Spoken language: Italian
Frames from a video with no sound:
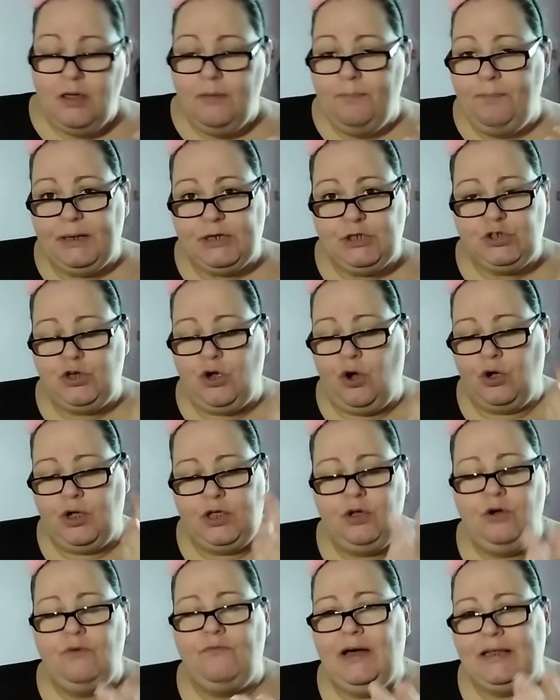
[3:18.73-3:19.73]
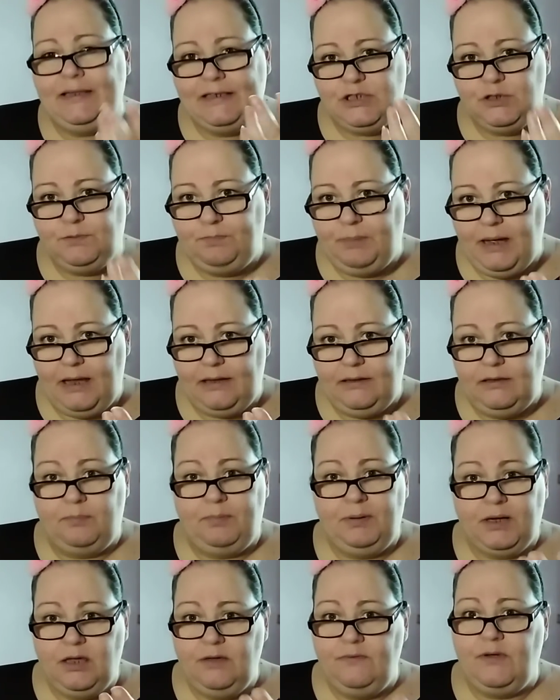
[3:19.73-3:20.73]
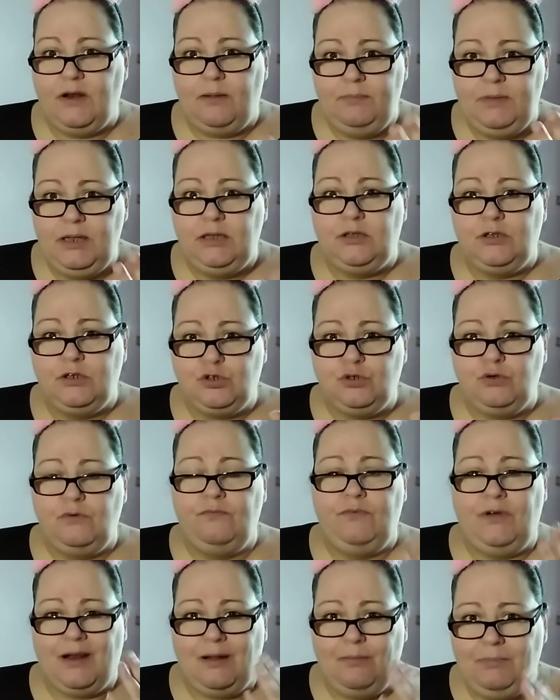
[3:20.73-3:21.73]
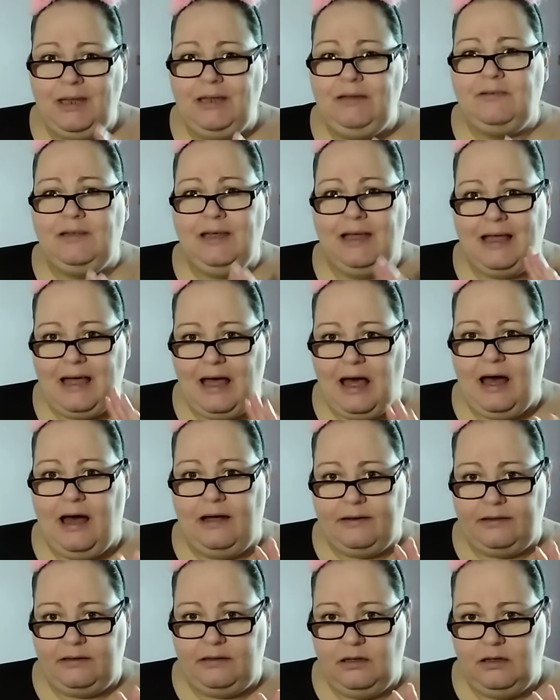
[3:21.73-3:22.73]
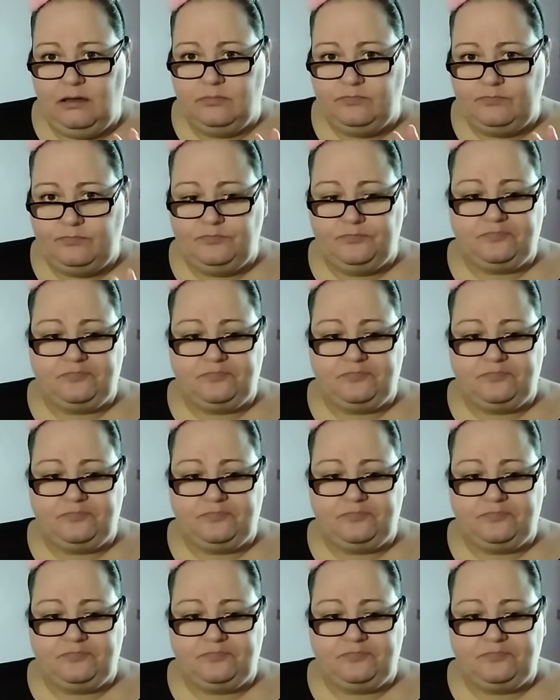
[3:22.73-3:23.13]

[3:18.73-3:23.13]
Perciò che io vado a spendere, perché veramente sono veramente cari, eh?